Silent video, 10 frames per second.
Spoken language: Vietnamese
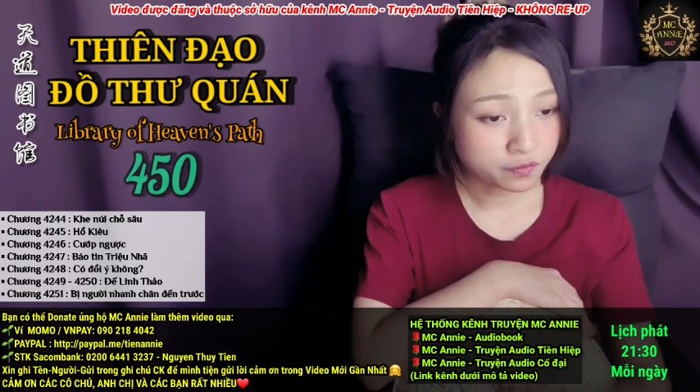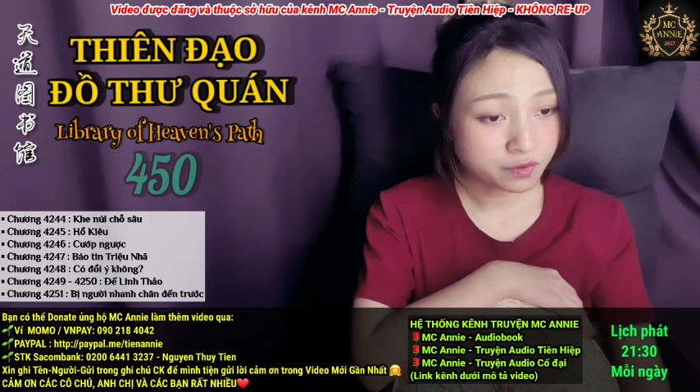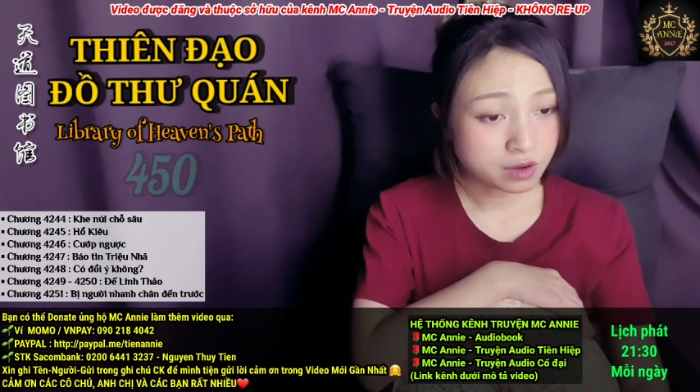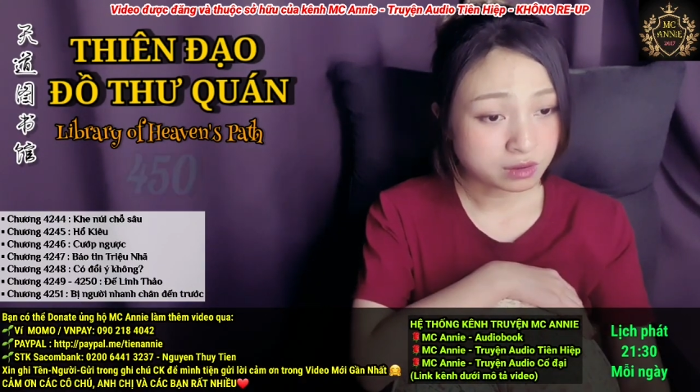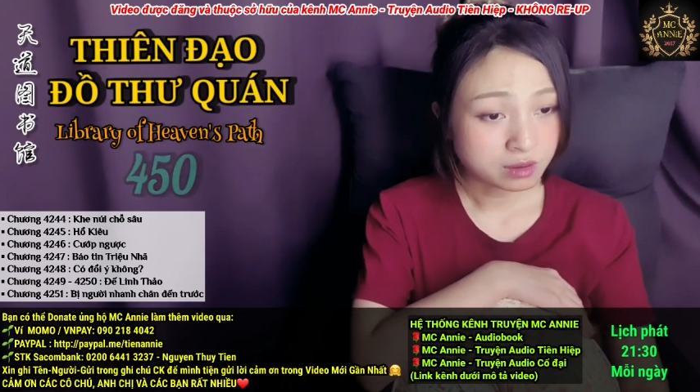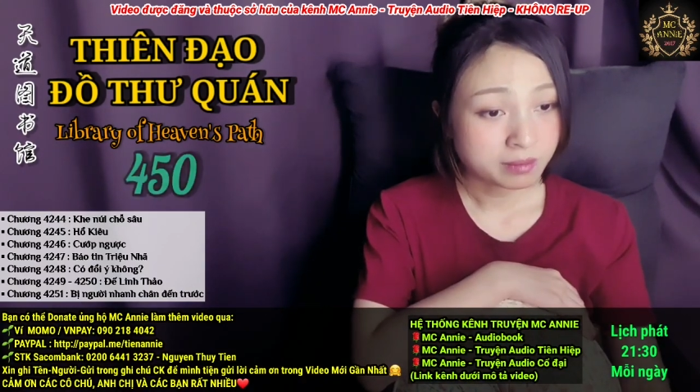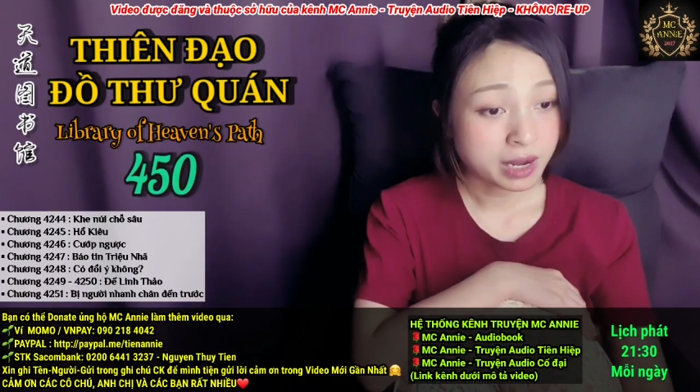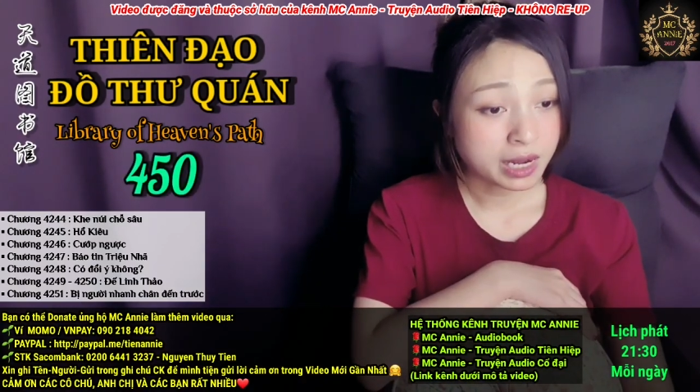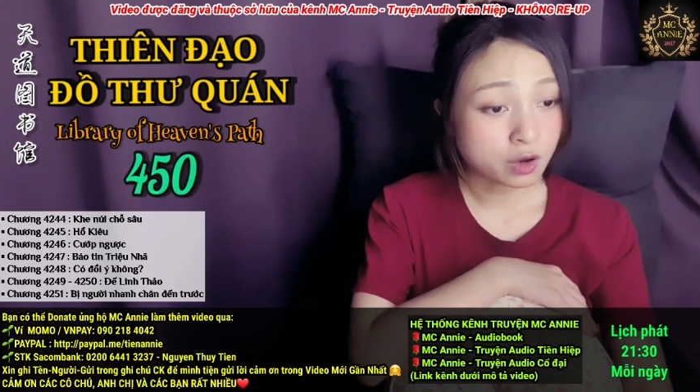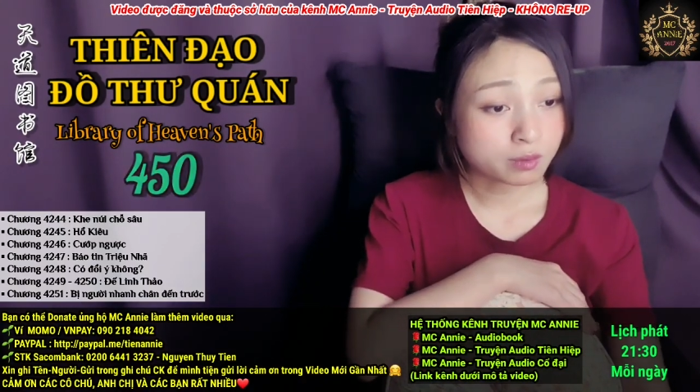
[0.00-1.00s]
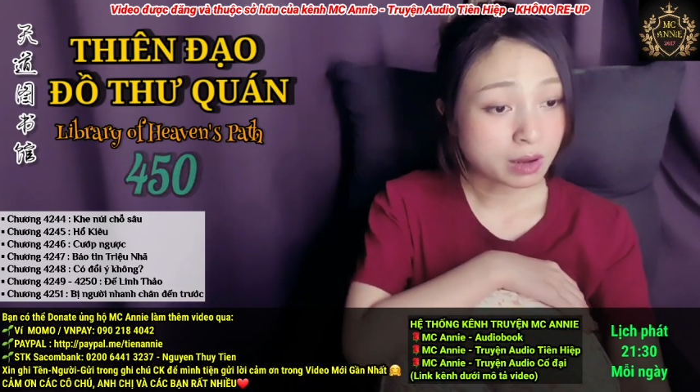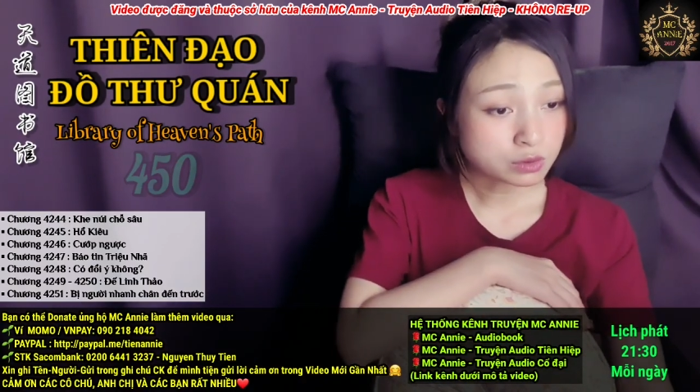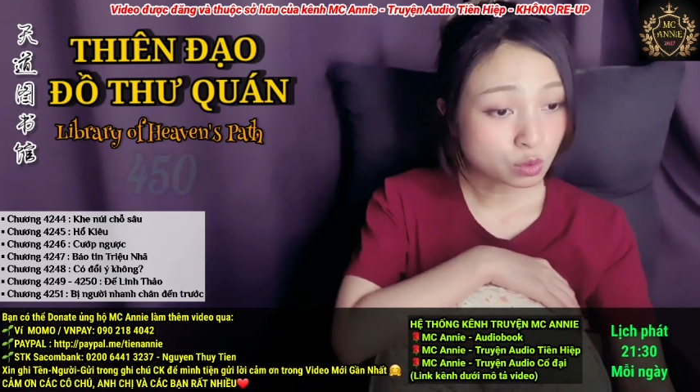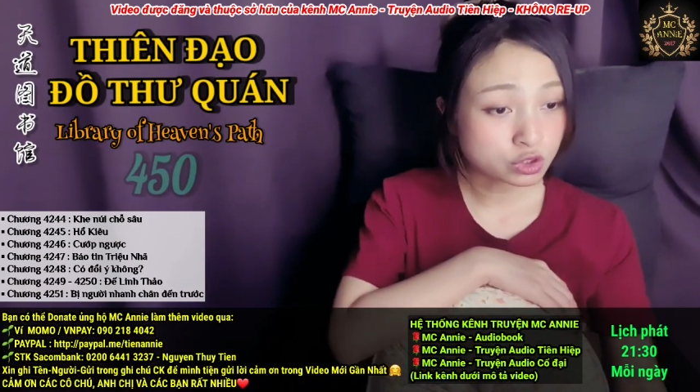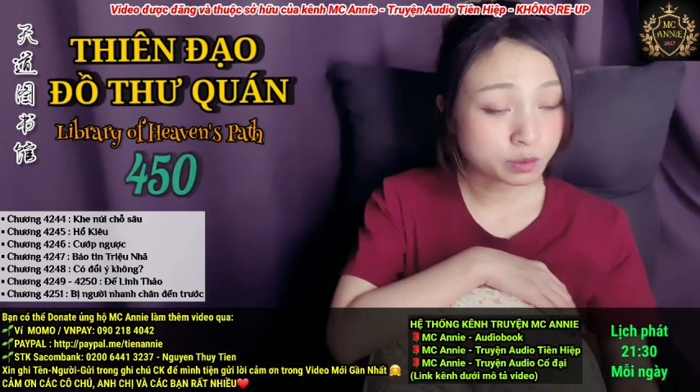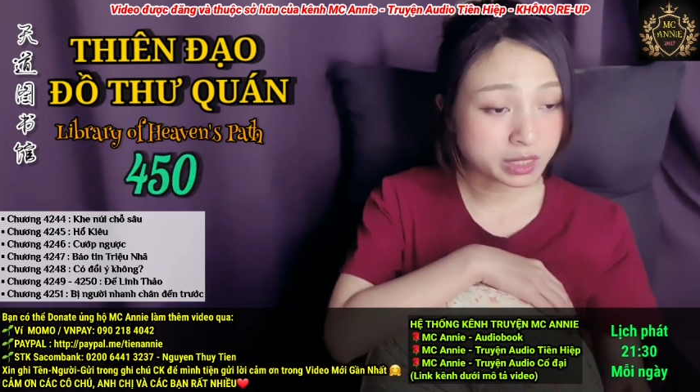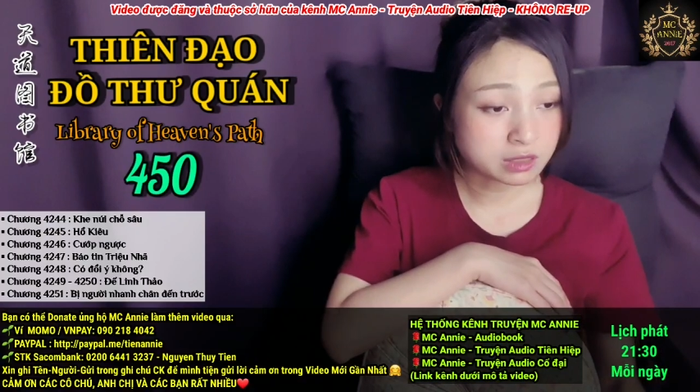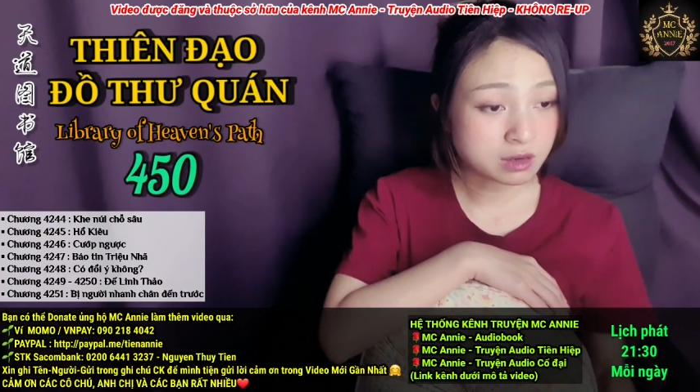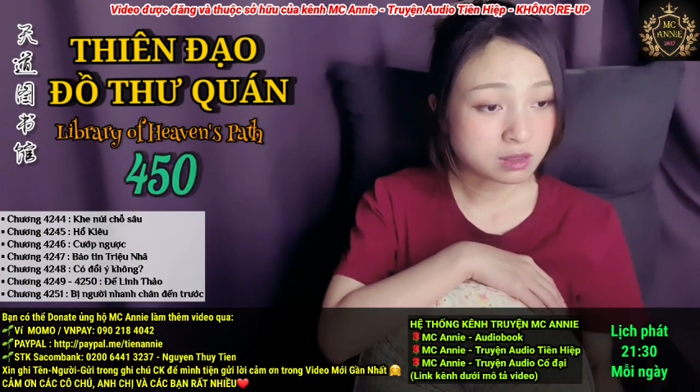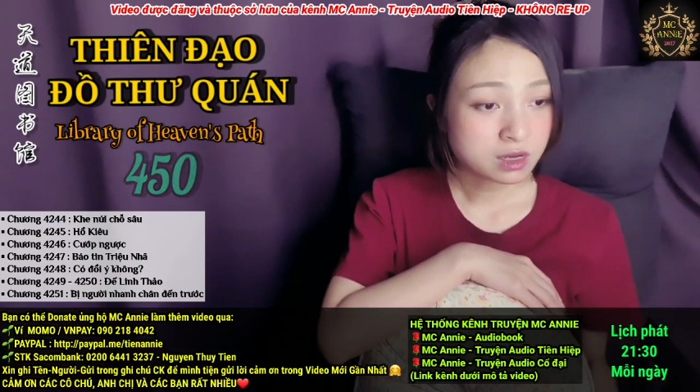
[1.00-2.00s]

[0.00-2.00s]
phương mà lại còn báo thù cho mình được